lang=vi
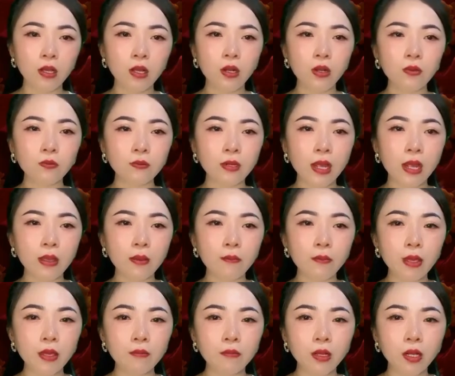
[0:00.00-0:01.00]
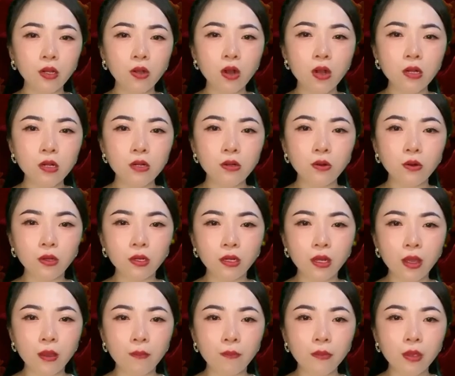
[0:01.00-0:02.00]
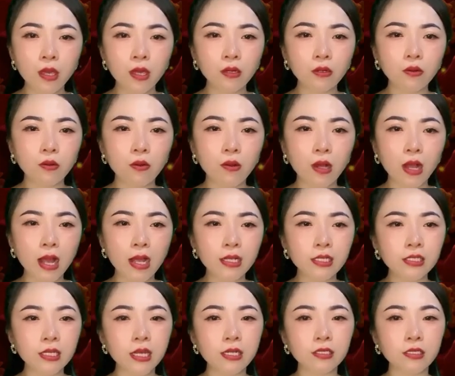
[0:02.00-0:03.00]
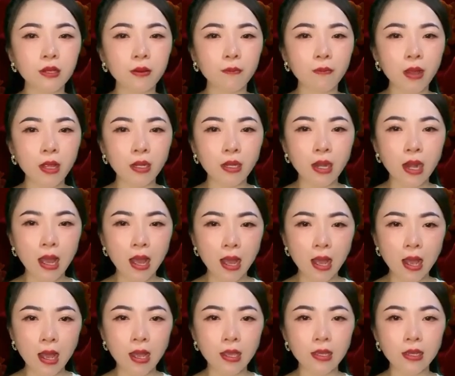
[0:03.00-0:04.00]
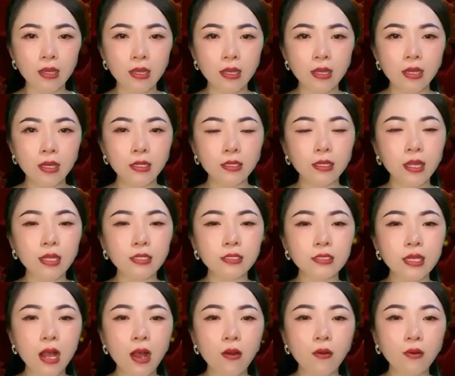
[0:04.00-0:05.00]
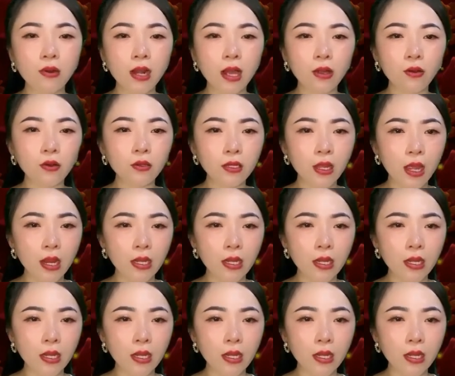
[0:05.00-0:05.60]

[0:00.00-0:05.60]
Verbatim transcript: Lúc này Minh mới có cơ hội để biết cô gái trên giường bệnh là ai tại sao lại có thể